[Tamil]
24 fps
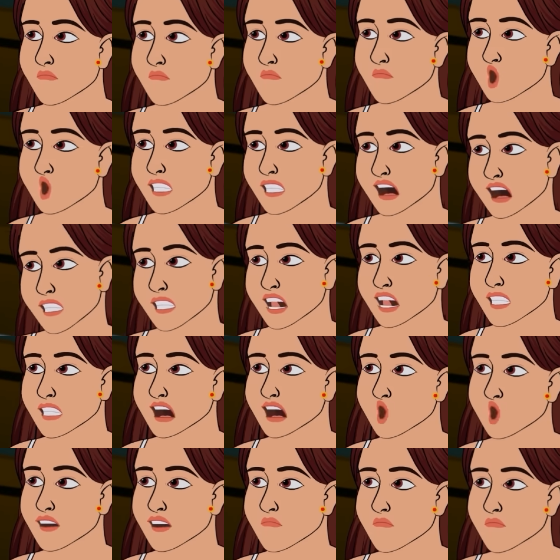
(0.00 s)
சரி எங்கே
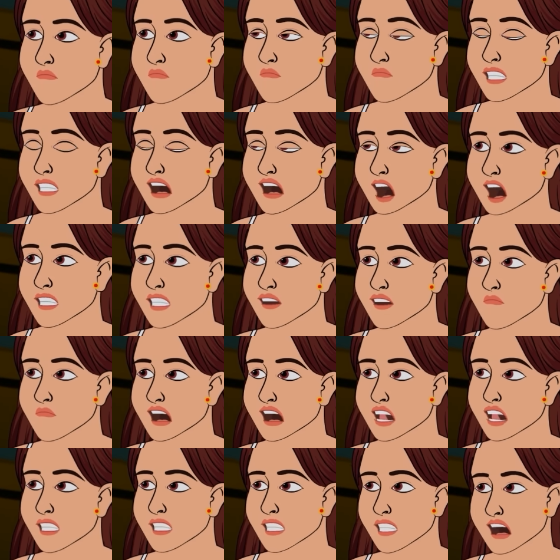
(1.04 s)
காட்டுங்க நீங்கள்
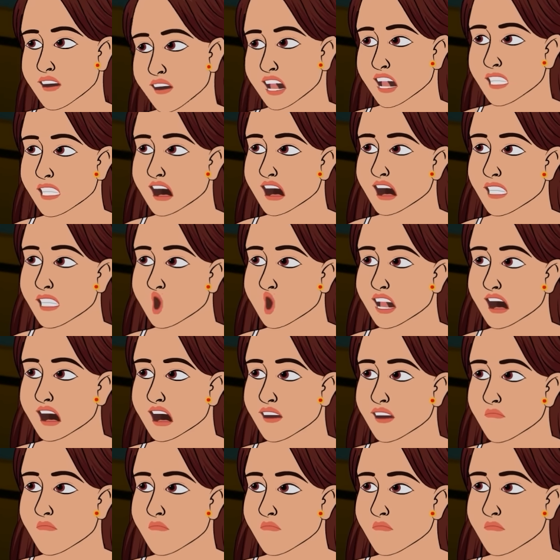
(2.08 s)
என்ன மாதிரி பெயிண்டிங்
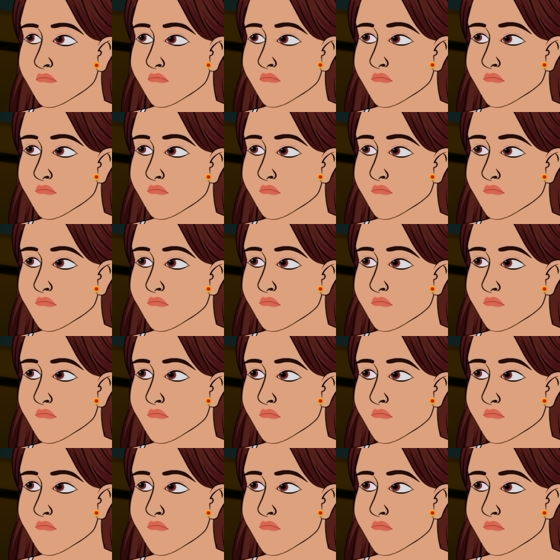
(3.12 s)
வரைஞ்சிருக்கீங்கன்னு